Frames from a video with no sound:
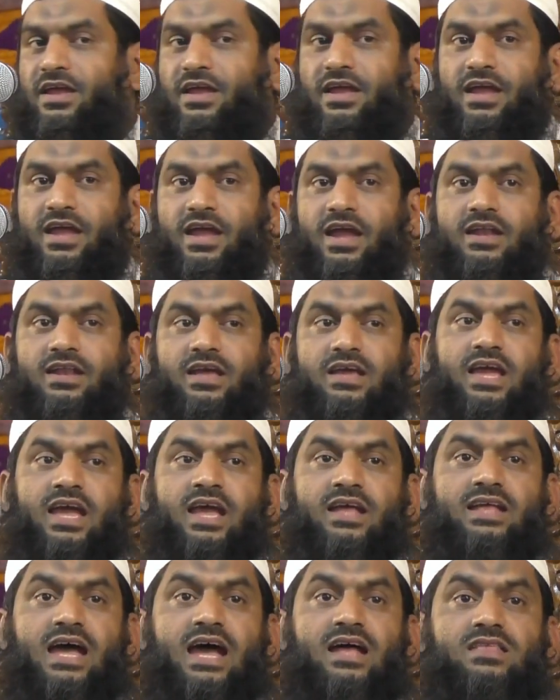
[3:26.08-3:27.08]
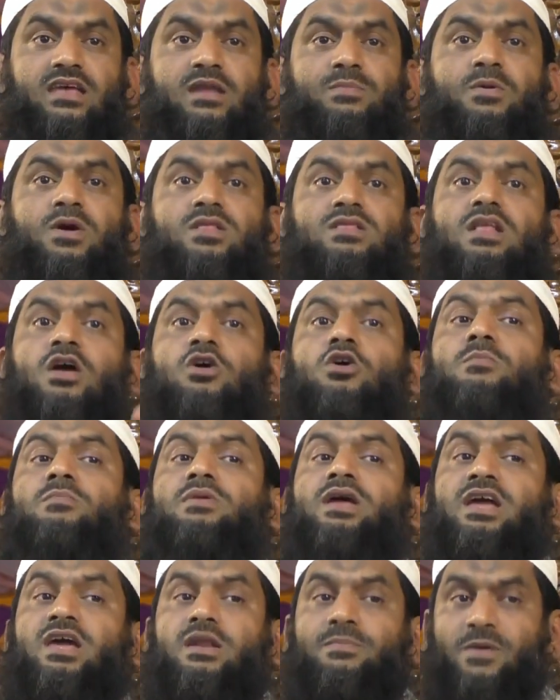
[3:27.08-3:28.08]
এটা কি হেদায়তের পথ না
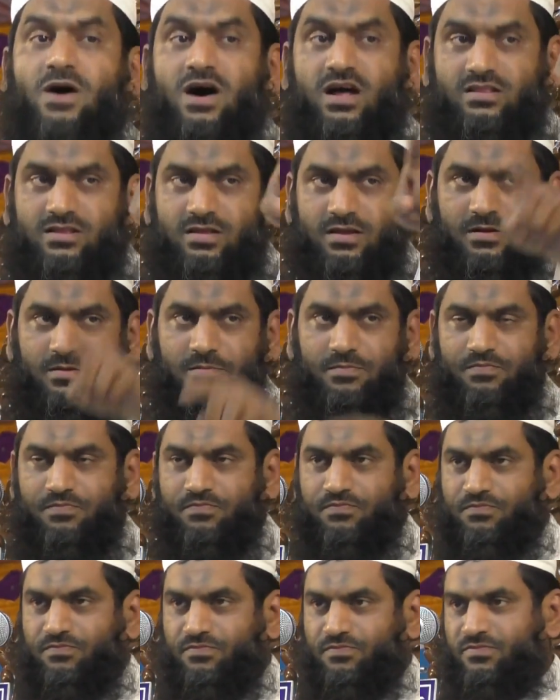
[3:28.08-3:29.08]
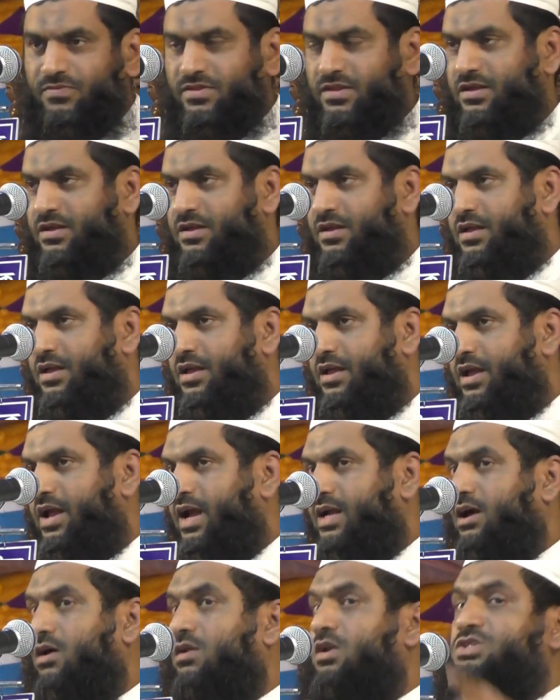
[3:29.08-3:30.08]
গুমরাহির পথ এটা
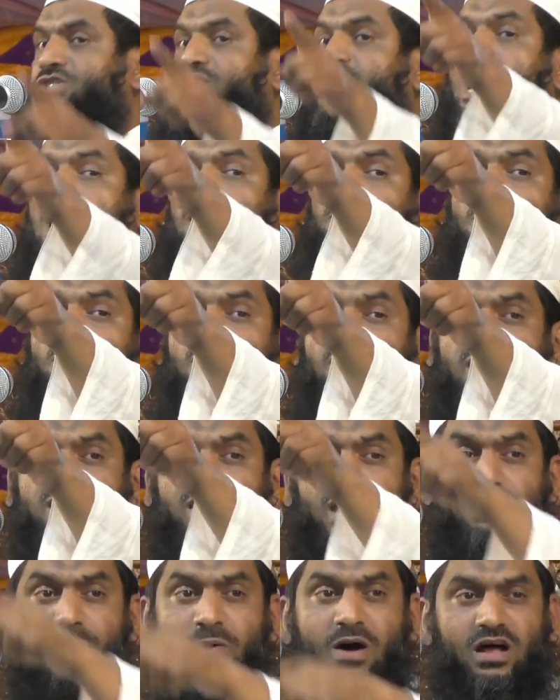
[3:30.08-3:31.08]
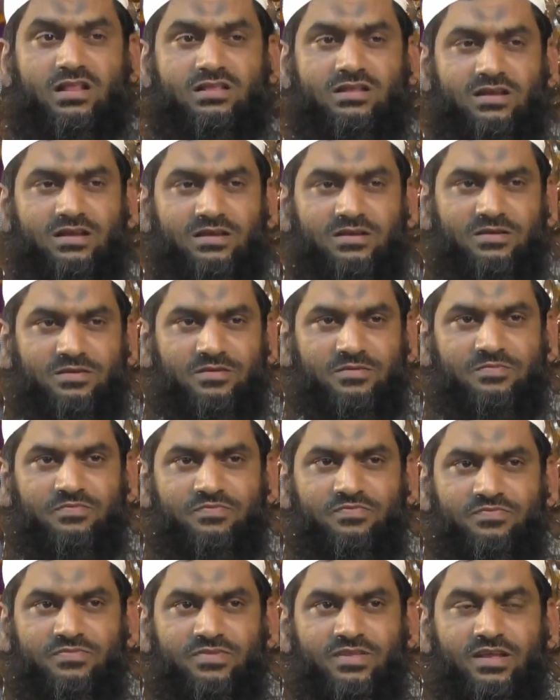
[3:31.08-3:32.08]
হলো শিয়াল পণ্ডিতের পথ
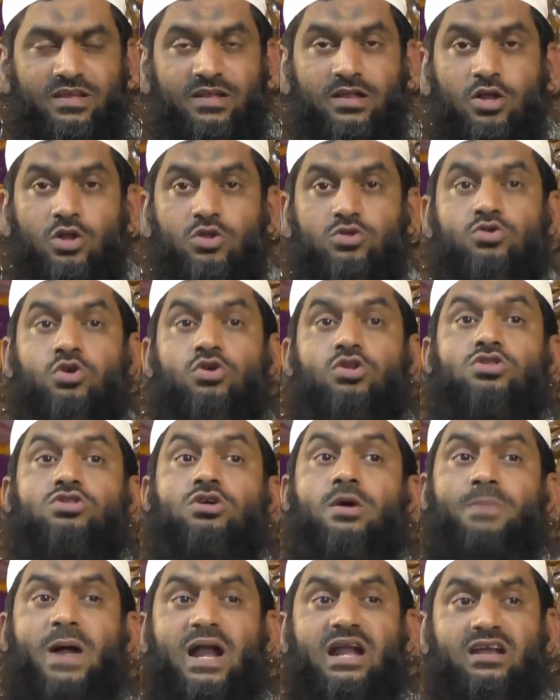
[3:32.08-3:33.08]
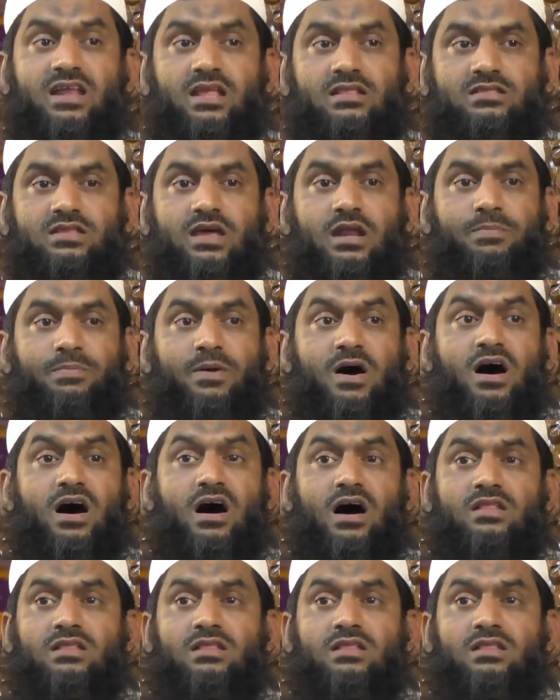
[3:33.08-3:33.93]
ধূর্ত পাণ্ডিত্যের পথ